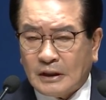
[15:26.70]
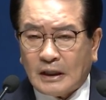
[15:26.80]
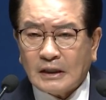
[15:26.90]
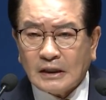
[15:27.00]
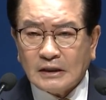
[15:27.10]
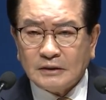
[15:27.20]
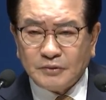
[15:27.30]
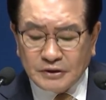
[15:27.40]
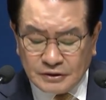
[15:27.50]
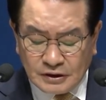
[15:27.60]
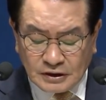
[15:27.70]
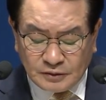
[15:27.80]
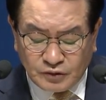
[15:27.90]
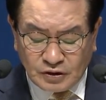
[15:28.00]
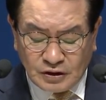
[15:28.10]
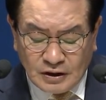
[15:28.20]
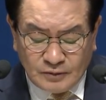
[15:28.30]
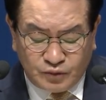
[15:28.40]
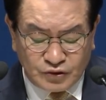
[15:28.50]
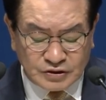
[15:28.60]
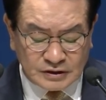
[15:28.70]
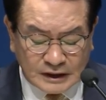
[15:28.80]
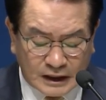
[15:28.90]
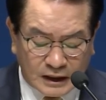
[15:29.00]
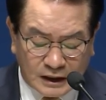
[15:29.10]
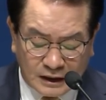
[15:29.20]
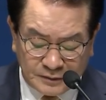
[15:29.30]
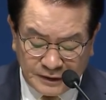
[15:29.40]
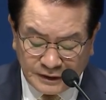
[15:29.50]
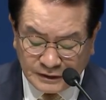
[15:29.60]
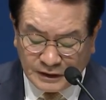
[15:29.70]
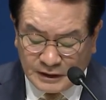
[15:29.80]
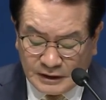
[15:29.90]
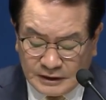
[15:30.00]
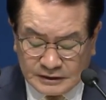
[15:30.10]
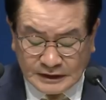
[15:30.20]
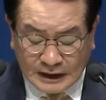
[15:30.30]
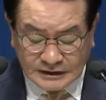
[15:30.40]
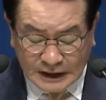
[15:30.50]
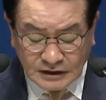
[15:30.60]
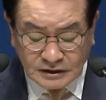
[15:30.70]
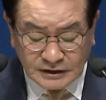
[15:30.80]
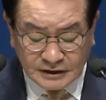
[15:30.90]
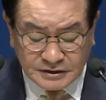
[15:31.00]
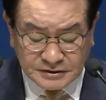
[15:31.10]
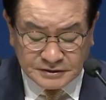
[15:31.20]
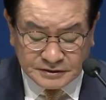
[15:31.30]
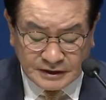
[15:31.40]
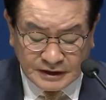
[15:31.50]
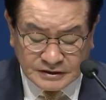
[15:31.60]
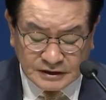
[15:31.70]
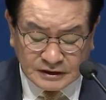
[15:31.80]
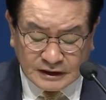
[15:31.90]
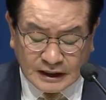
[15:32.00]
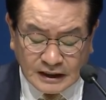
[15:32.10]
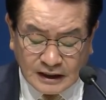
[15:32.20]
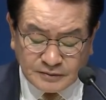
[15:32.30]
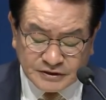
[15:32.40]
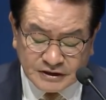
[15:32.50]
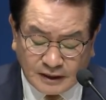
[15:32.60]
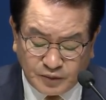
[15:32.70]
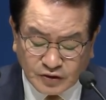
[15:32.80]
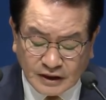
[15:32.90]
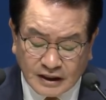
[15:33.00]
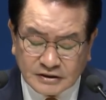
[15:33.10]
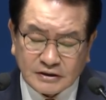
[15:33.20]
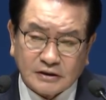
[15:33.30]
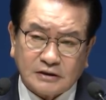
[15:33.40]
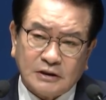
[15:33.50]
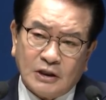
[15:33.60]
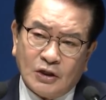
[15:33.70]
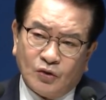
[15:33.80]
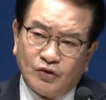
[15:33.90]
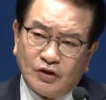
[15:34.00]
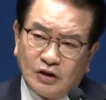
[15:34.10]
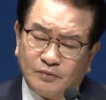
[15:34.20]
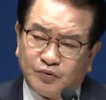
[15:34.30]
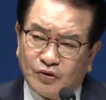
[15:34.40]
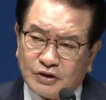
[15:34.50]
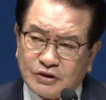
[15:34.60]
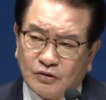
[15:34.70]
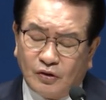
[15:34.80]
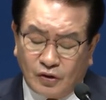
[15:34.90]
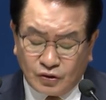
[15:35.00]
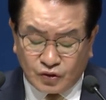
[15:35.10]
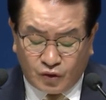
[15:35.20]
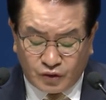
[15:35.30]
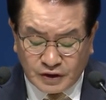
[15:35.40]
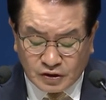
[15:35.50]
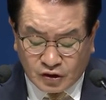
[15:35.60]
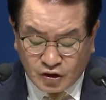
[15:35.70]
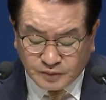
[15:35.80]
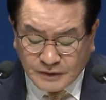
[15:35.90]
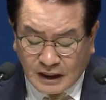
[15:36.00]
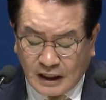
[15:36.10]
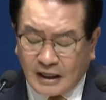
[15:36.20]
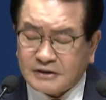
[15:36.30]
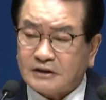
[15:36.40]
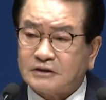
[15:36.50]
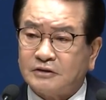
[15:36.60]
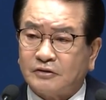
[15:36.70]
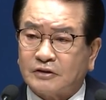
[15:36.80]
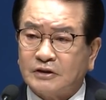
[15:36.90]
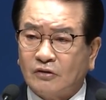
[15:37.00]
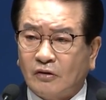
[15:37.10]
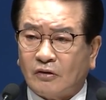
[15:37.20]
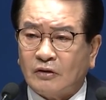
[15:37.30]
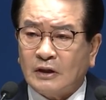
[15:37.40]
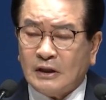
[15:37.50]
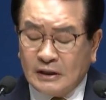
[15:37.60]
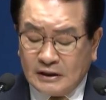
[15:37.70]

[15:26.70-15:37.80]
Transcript: 하나님이 여러분을 부르셨다. 아멘. 다 작정되어 있었어요. 그래서 하나님이 시간표에 따라서 우리를 부르시고 또 우리를 어렵다 하셨어요. 그리고